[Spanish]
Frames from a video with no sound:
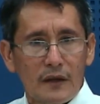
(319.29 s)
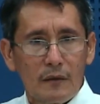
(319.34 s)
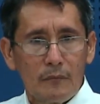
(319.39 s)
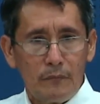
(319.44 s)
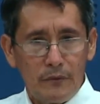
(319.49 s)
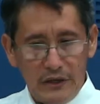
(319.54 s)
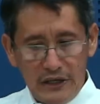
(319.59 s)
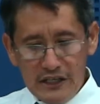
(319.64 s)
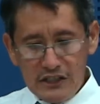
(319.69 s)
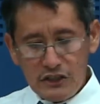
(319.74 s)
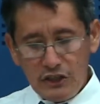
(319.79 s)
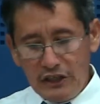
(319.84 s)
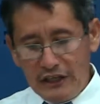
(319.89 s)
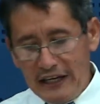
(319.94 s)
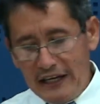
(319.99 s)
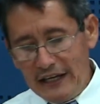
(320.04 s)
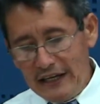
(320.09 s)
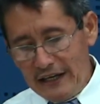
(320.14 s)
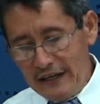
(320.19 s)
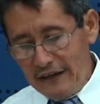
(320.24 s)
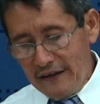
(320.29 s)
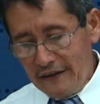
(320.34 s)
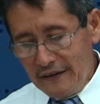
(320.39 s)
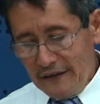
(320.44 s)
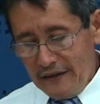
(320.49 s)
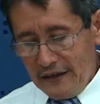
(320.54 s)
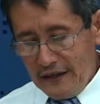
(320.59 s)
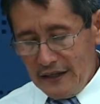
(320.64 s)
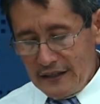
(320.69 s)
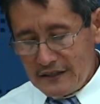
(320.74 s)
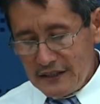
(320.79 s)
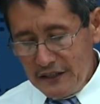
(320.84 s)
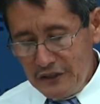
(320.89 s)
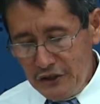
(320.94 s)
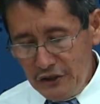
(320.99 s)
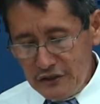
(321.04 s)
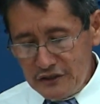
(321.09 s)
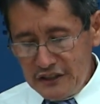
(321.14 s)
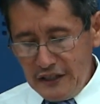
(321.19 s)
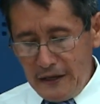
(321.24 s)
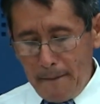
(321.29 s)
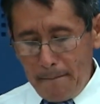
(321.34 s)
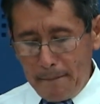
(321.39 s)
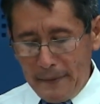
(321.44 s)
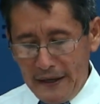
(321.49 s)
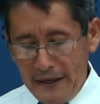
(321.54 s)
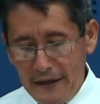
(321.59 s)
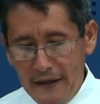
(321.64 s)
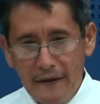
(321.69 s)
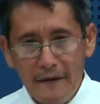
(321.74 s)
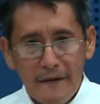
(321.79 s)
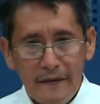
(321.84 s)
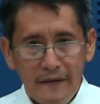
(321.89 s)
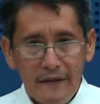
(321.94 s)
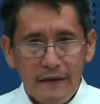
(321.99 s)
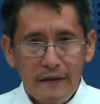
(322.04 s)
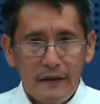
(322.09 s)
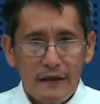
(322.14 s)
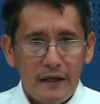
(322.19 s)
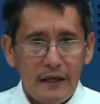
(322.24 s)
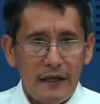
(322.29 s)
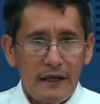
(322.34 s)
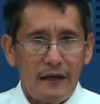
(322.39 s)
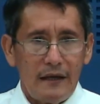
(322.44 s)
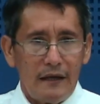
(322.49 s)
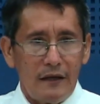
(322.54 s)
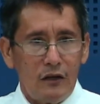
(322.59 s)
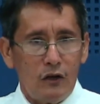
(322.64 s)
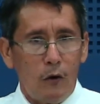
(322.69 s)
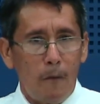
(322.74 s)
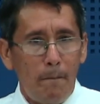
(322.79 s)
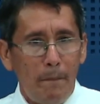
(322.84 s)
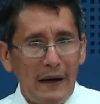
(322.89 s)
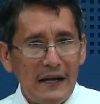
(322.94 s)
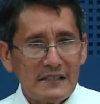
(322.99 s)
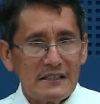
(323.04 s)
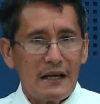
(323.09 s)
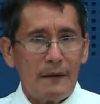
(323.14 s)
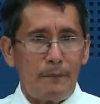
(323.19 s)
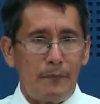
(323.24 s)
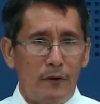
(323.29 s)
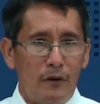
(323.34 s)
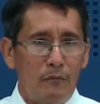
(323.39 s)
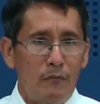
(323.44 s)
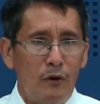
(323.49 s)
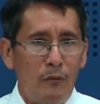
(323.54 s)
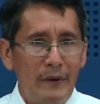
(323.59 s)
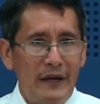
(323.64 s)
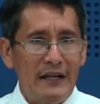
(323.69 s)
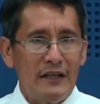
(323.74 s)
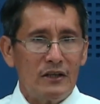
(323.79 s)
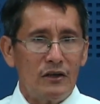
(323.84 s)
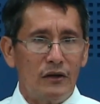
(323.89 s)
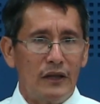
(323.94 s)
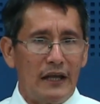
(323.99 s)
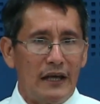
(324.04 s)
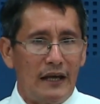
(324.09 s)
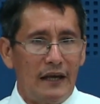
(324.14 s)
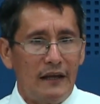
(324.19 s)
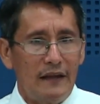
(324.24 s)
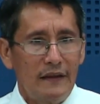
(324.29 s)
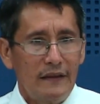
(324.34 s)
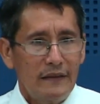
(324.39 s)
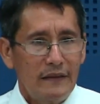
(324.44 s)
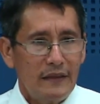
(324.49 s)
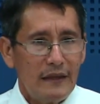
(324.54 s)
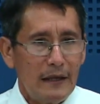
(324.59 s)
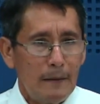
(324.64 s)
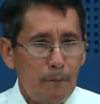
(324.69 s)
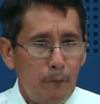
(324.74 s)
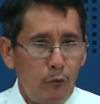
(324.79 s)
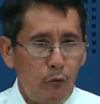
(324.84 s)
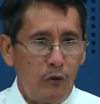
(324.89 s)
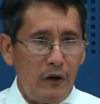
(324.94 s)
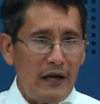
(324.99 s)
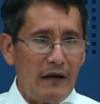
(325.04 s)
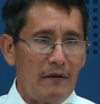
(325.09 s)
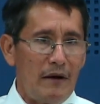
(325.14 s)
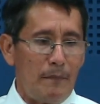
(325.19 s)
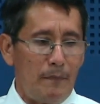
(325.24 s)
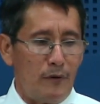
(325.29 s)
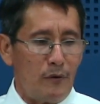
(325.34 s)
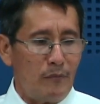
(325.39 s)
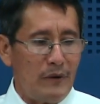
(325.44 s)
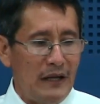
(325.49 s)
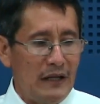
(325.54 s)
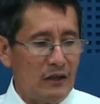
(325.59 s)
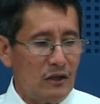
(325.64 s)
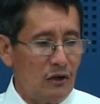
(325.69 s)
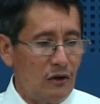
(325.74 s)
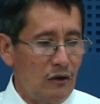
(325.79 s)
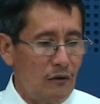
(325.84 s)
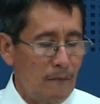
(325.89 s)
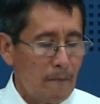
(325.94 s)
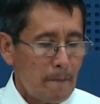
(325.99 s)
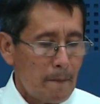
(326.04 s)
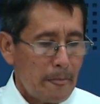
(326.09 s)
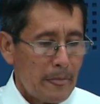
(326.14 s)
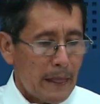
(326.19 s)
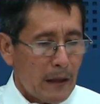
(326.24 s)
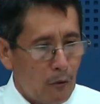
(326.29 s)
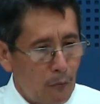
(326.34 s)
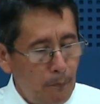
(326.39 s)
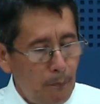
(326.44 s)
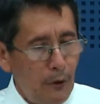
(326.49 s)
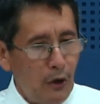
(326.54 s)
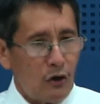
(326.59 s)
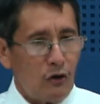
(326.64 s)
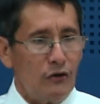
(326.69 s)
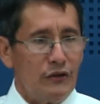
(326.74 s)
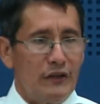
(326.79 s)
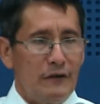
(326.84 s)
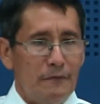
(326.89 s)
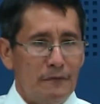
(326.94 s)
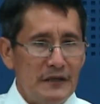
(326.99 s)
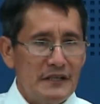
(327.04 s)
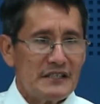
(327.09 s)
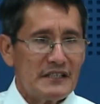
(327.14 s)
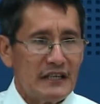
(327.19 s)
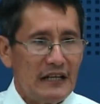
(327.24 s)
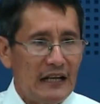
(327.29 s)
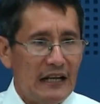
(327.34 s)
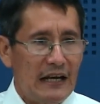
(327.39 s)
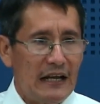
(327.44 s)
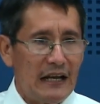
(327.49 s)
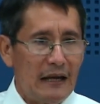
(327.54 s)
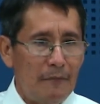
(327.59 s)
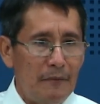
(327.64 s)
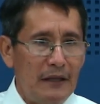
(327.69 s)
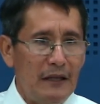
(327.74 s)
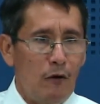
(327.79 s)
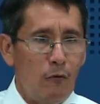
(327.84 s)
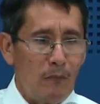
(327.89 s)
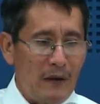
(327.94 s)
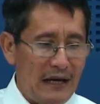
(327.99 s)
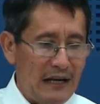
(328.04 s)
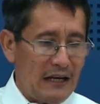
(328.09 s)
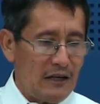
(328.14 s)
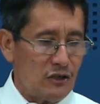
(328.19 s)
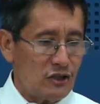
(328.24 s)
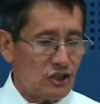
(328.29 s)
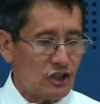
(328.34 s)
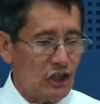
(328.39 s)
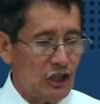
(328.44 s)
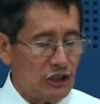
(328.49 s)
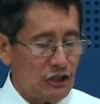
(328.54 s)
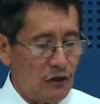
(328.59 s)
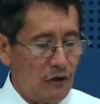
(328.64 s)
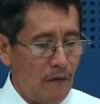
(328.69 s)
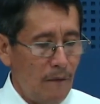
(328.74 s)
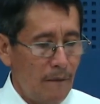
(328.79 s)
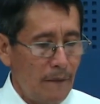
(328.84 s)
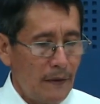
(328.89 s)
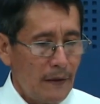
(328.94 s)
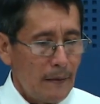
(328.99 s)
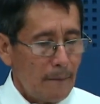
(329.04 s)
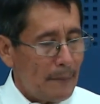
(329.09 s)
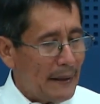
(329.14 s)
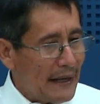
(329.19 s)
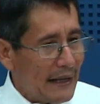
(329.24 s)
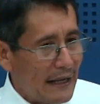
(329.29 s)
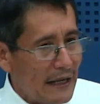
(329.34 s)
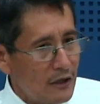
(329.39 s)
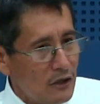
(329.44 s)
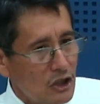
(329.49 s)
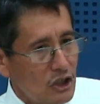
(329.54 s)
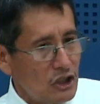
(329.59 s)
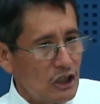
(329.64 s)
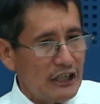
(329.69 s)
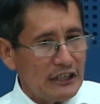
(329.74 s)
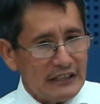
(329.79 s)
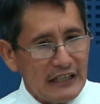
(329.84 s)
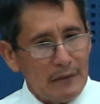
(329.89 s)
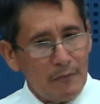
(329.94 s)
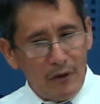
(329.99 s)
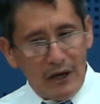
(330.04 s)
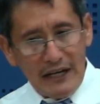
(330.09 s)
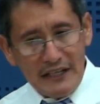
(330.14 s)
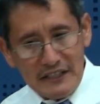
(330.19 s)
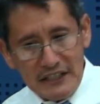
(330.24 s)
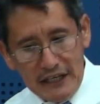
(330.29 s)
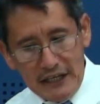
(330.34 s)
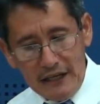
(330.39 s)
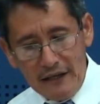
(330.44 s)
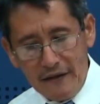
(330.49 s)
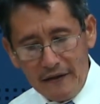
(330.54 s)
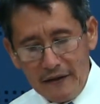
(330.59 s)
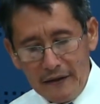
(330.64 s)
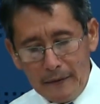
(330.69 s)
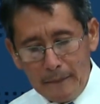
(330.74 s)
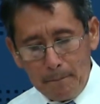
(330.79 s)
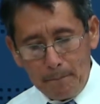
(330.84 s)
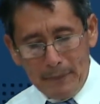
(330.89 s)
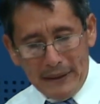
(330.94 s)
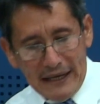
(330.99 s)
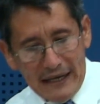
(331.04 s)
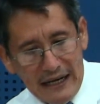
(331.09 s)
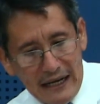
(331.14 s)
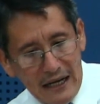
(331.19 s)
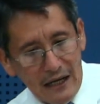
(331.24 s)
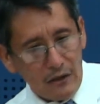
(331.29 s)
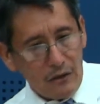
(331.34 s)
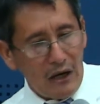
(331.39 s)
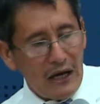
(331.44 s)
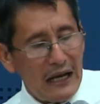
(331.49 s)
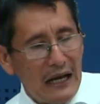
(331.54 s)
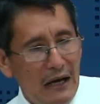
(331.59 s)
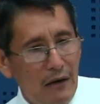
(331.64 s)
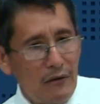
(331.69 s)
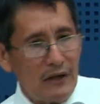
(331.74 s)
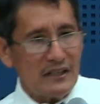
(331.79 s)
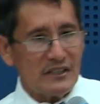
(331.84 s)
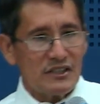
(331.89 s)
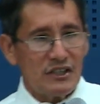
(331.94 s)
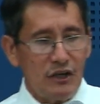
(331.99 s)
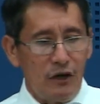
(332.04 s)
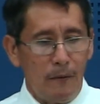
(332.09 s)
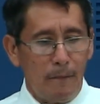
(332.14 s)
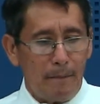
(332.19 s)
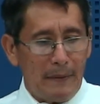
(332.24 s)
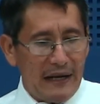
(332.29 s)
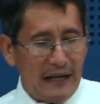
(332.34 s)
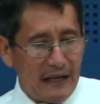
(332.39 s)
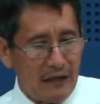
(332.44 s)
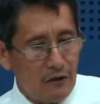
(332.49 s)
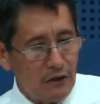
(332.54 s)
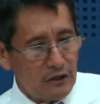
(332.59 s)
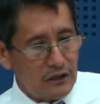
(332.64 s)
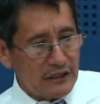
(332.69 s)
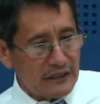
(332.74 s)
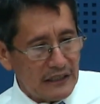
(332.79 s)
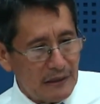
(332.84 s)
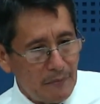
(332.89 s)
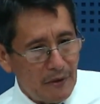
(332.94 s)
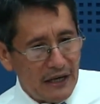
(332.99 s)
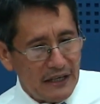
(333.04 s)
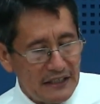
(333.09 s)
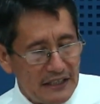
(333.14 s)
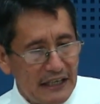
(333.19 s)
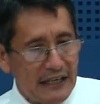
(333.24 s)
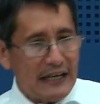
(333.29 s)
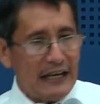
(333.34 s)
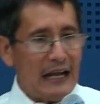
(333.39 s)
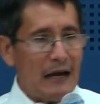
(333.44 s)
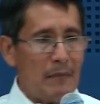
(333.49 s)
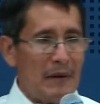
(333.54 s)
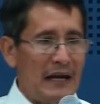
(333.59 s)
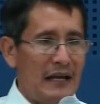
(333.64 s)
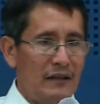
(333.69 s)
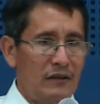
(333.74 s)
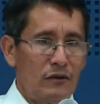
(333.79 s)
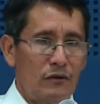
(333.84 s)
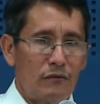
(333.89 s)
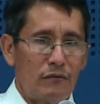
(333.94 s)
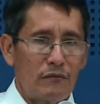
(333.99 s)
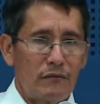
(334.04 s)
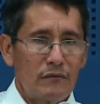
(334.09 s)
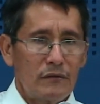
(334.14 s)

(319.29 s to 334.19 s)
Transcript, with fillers: Por eso que el Señor siempre eh, nos pasa por momentos de, prueba, por momentos un poco difíciles a la vida humana en nosotros, para que nosotros estemos allí pegados a la oración, para que nosotros estemos allí clamando.